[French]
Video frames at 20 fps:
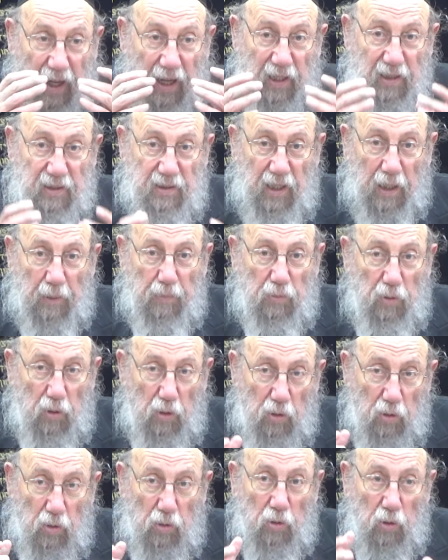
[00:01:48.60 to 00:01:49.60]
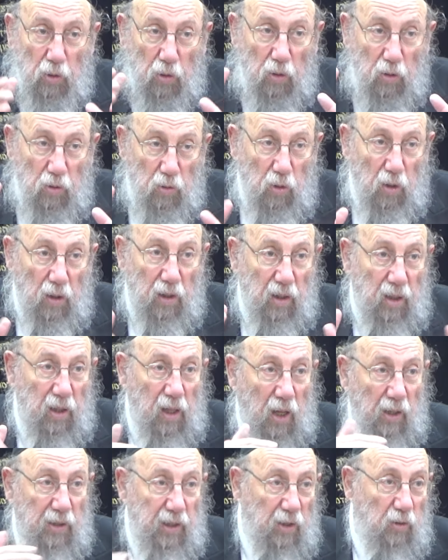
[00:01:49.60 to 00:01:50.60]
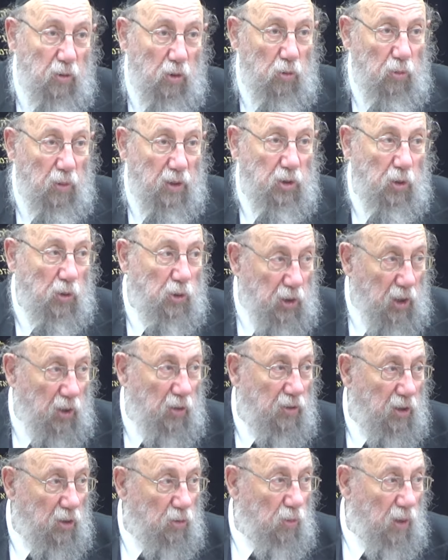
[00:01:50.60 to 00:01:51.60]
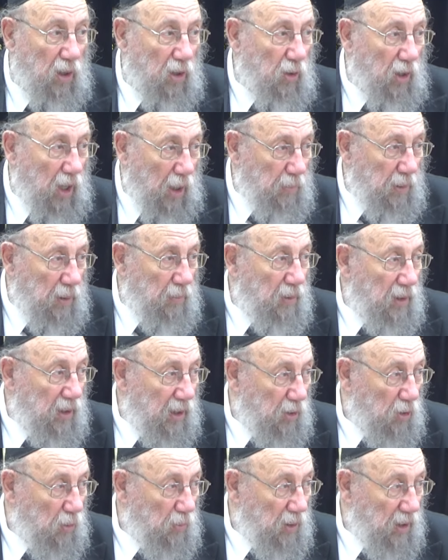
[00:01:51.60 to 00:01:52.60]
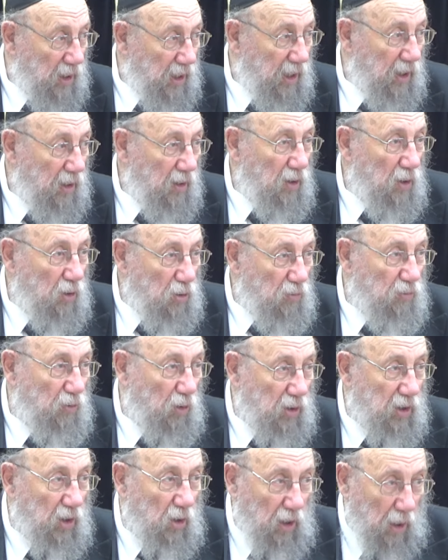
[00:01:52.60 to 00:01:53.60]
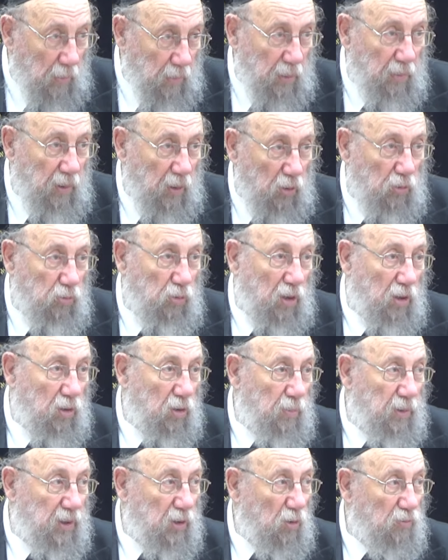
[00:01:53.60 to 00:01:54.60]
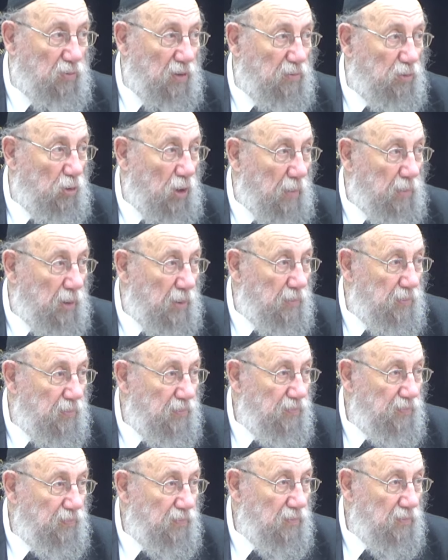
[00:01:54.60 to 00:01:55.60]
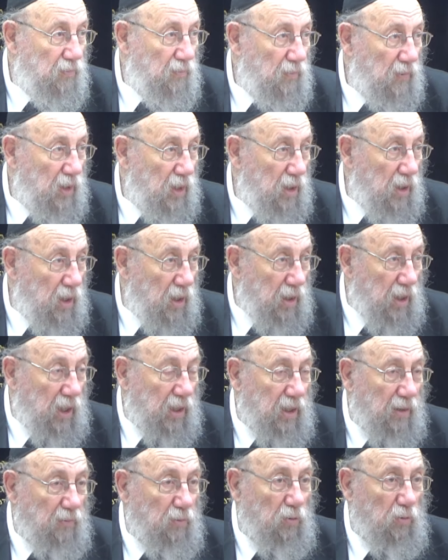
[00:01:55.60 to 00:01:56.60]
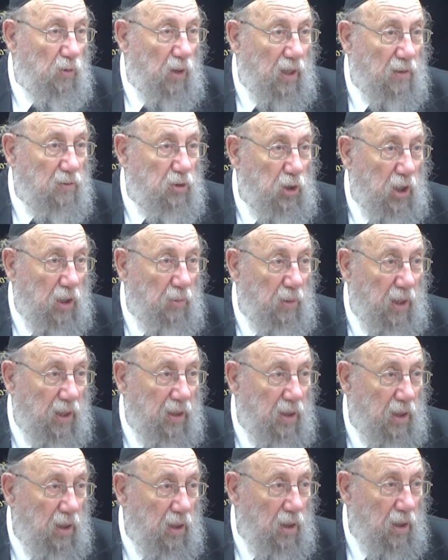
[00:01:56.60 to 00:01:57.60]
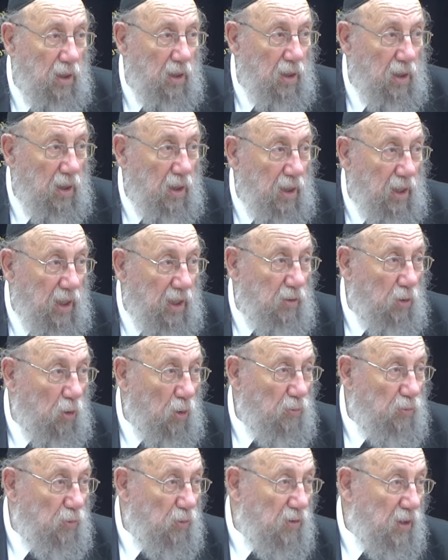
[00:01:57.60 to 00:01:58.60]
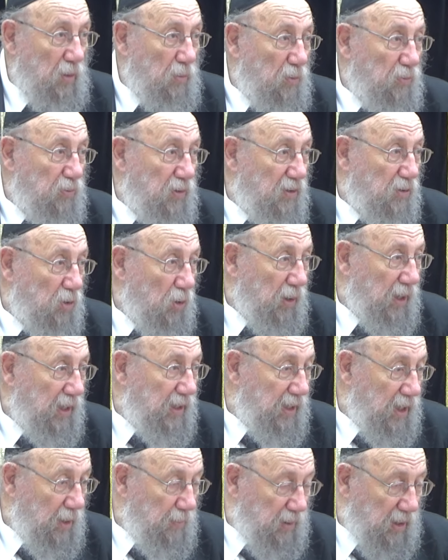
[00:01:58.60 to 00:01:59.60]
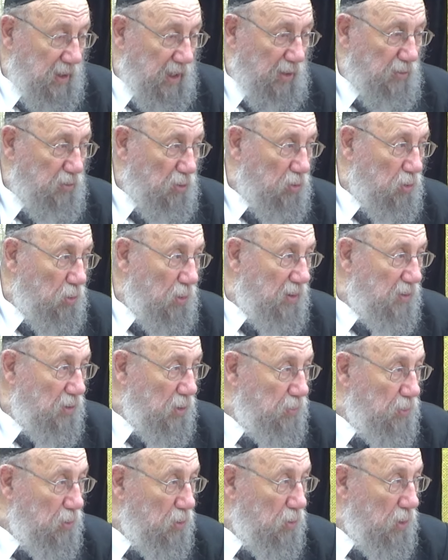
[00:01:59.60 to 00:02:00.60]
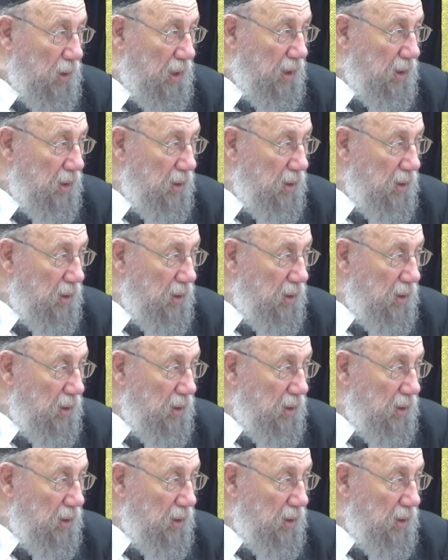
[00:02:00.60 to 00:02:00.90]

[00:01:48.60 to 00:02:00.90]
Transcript: Accepte, de, un des deux doit changer. c'est toi, le rabbin, il est comme il est. Tu veux rentrer dans le rabbin, alors tu as que le qu'on fait faux rabbin. Il y en a qui est venu voir Steinman ils ont refusé mon fils au Raider, un petit garçon de 3 ans. Pourquoi